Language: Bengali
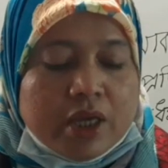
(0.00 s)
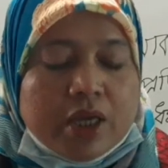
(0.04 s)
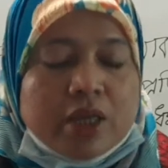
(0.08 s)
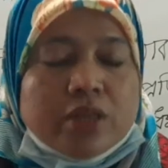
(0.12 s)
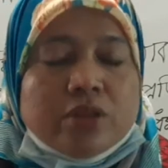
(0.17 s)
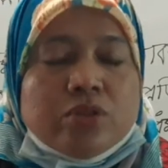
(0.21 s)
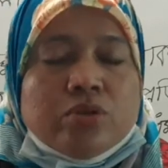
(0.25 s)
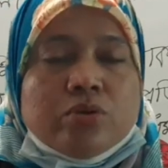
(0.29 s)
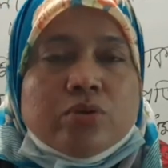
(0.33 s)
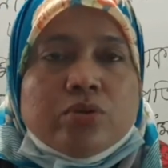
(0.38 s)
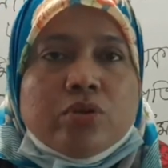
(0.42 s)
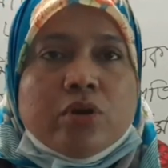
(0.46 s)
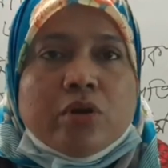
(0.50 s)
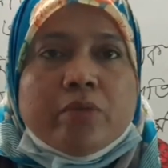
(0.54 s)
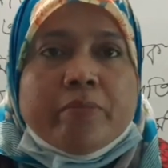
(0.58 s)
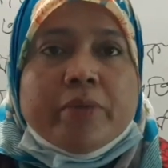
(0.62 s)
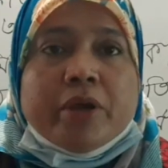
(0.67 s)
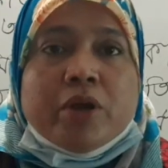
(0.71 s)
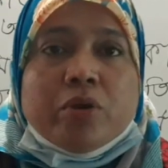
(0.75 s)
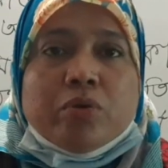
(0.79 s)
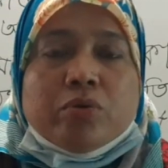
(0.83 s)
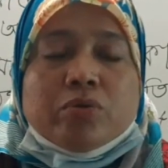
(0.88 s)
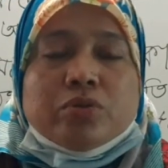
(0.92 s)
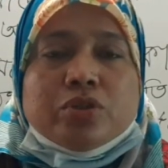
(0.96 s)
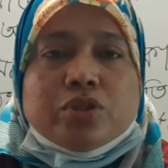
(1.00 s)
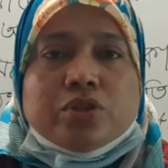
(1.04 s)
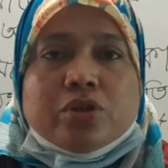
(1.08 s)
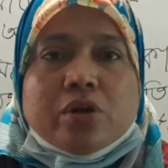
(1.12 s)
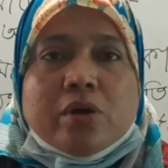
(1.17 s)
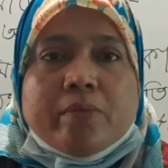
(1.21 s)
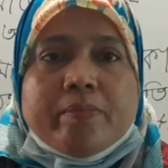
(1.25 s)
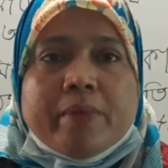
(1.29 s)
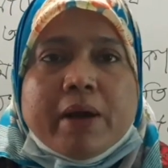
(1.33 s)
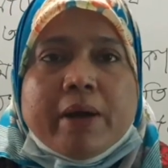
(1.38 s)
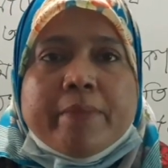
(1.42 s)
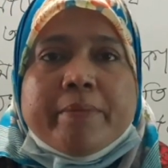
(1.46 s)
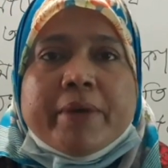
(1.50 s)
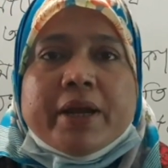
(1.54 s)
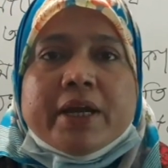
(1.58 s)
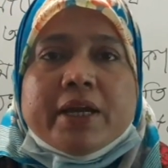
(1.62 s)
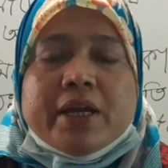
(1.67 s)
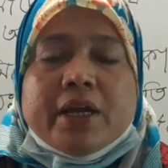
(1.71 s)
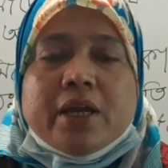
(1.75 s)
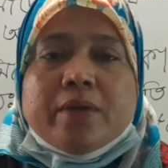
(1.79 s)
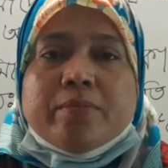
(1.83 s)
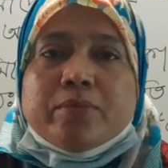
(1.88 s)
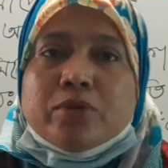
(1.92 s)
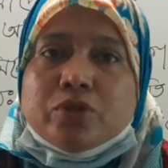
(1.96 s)
হিন্দু ধর্মের উৎসব আমরা
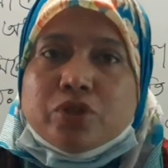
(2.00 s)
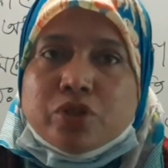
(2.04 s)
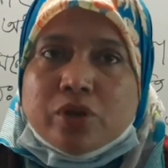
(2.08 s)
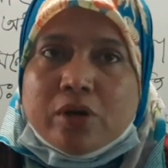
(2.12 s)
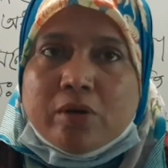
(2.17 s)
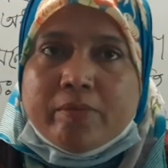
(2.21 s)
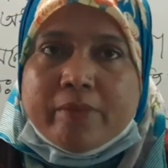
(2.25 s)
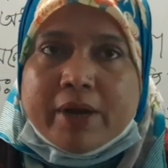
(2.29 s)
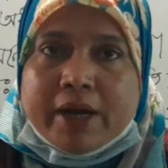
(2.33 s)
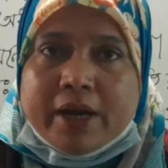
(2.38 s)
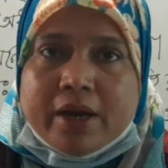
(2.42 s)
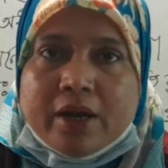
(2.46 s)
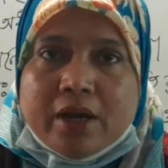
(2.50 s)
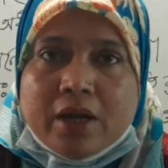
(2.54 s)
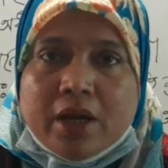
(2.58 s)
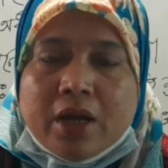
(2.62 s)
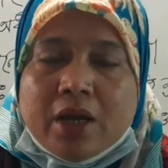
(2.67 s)
কি মুসলমান